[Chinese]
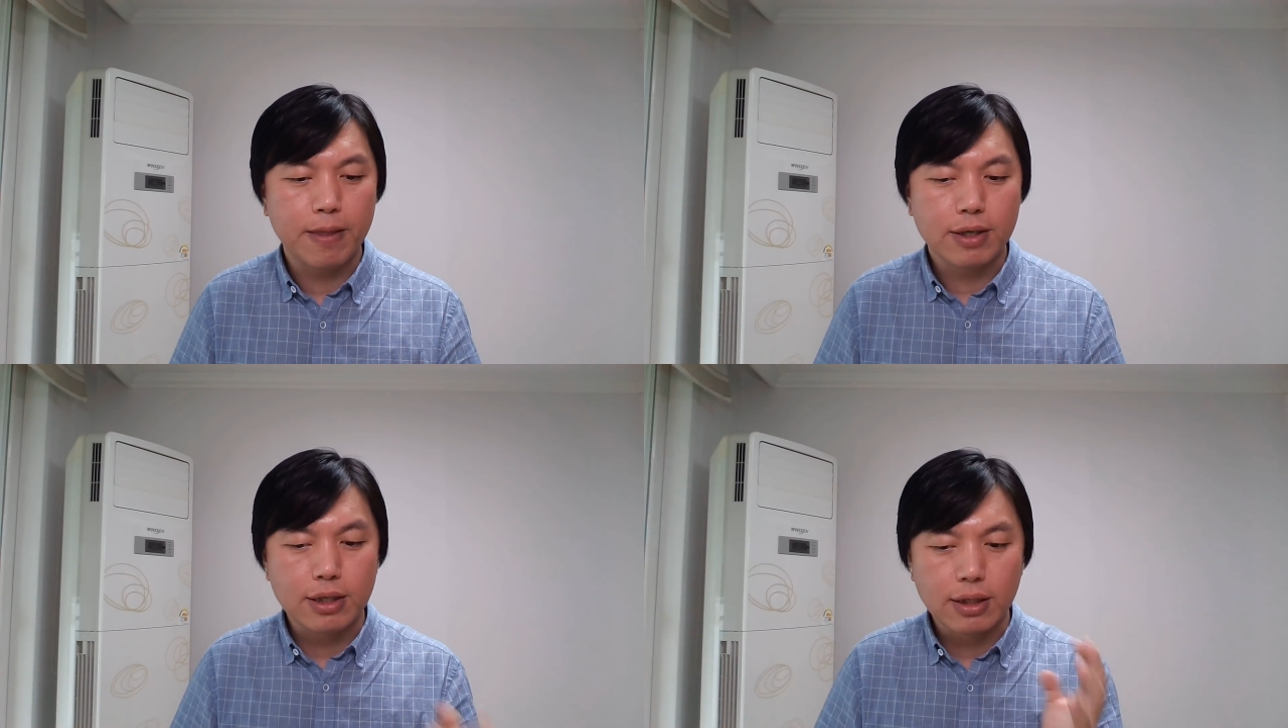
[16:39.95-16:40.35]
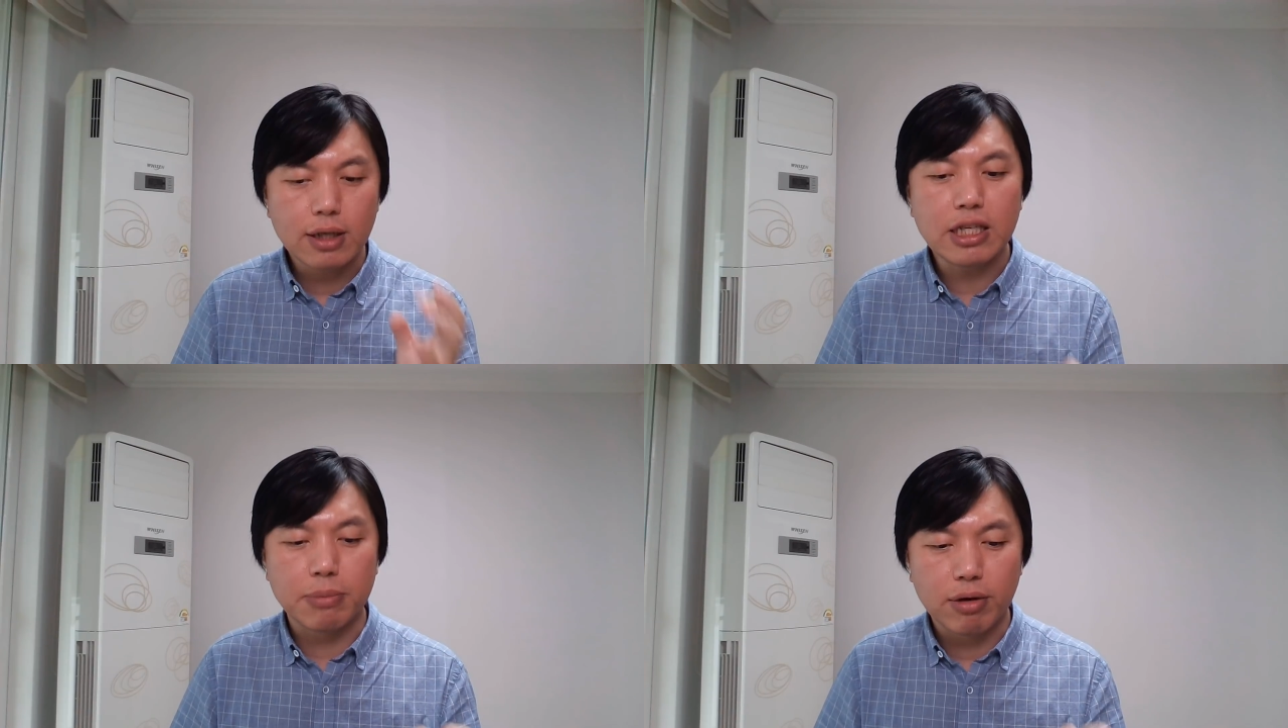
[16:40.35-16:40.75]
可
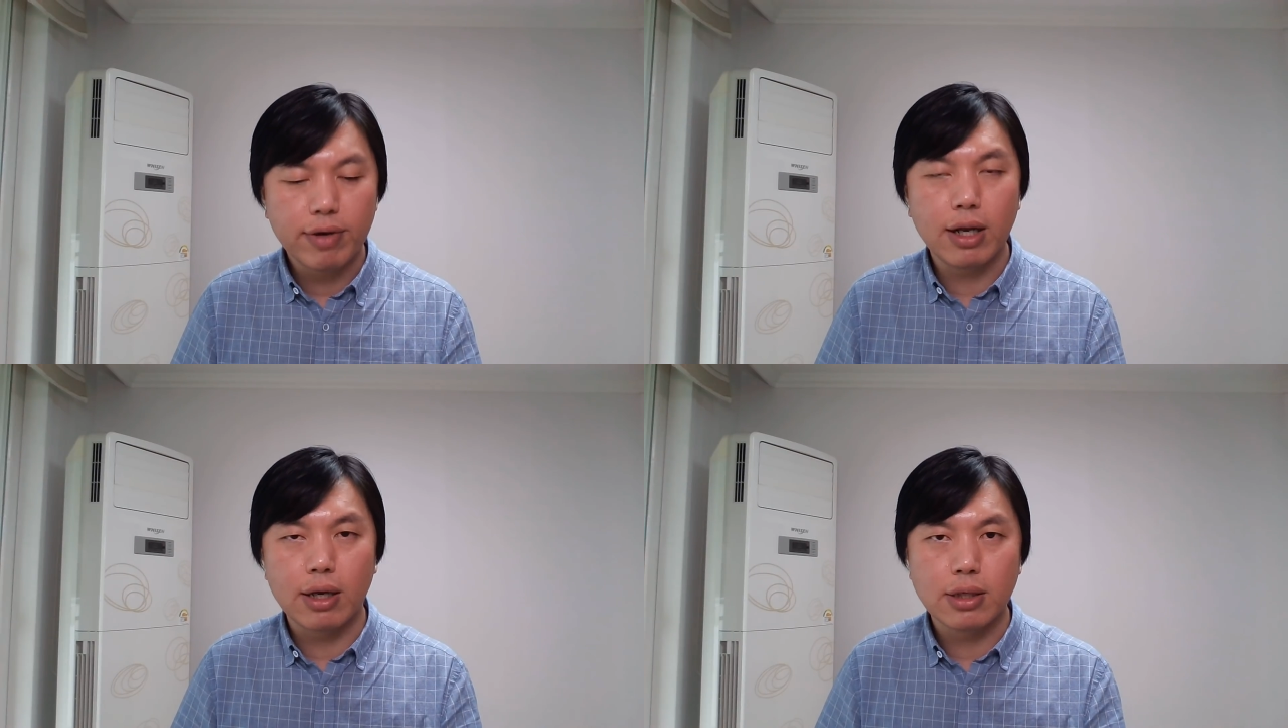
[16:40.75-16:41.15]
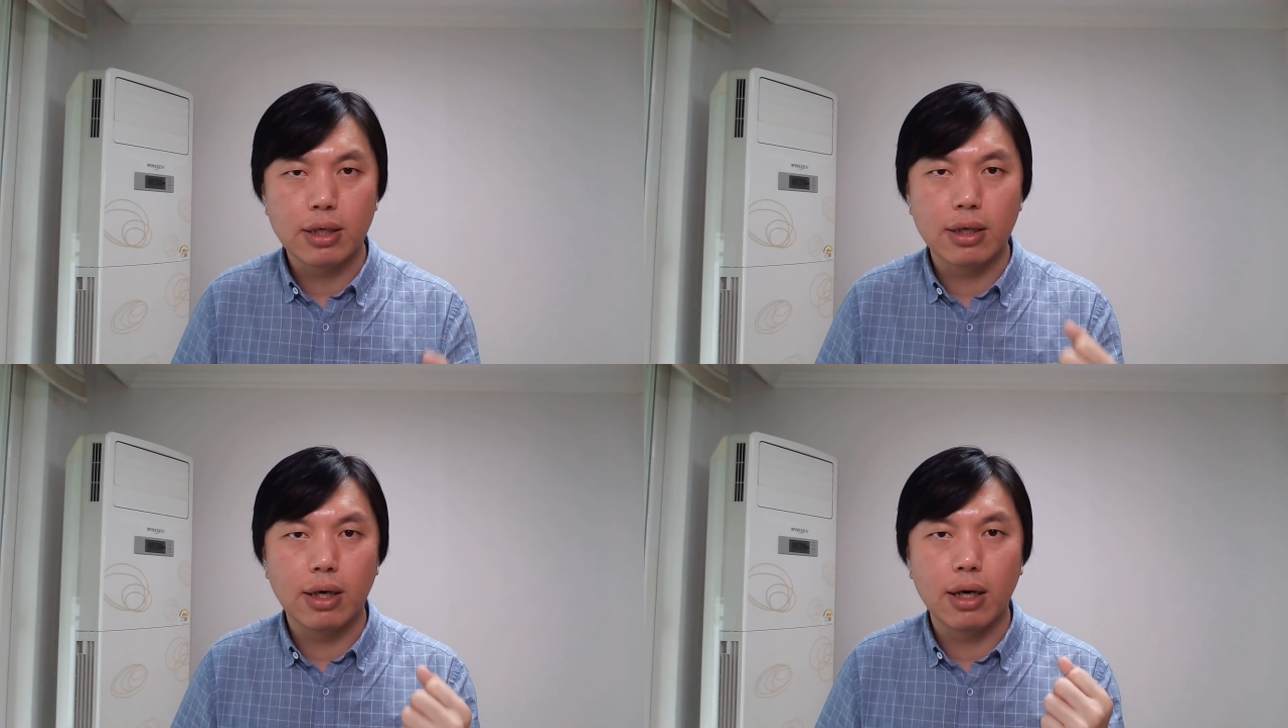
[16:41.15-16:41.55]
能你们为了
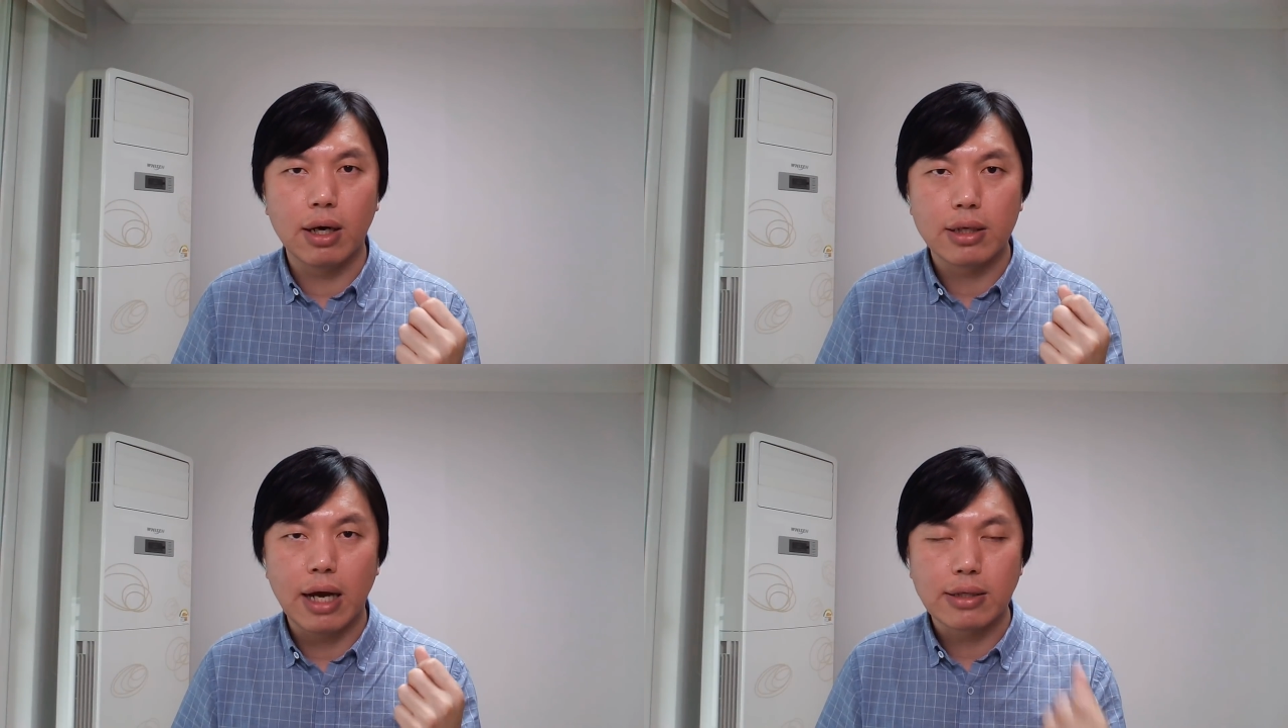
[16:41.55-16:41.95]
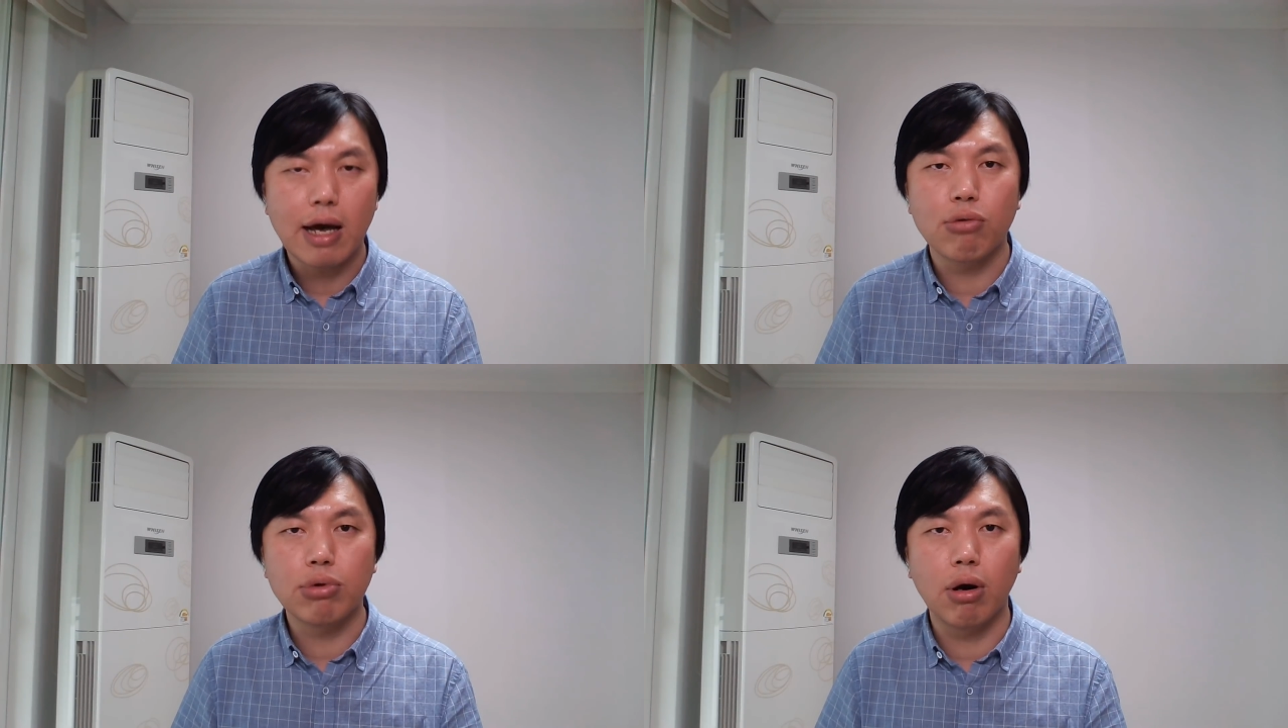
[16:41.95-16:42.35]
这个养
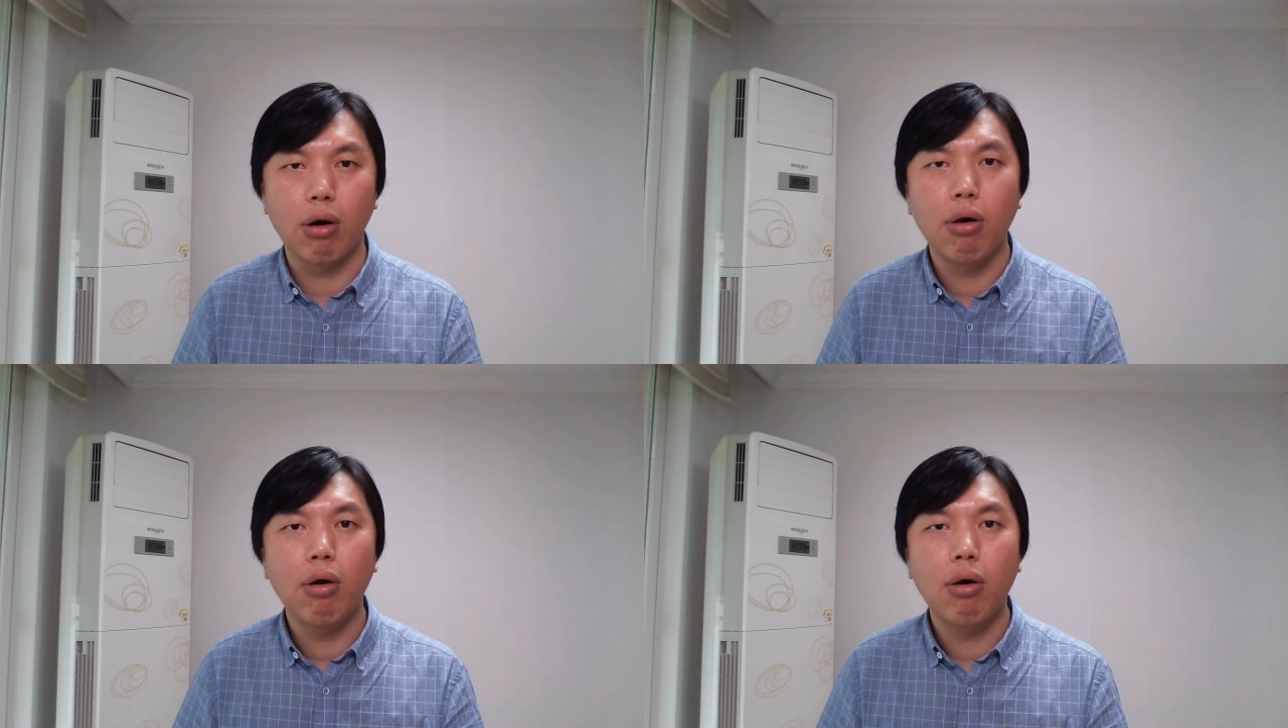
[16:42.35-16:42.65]
家糊口，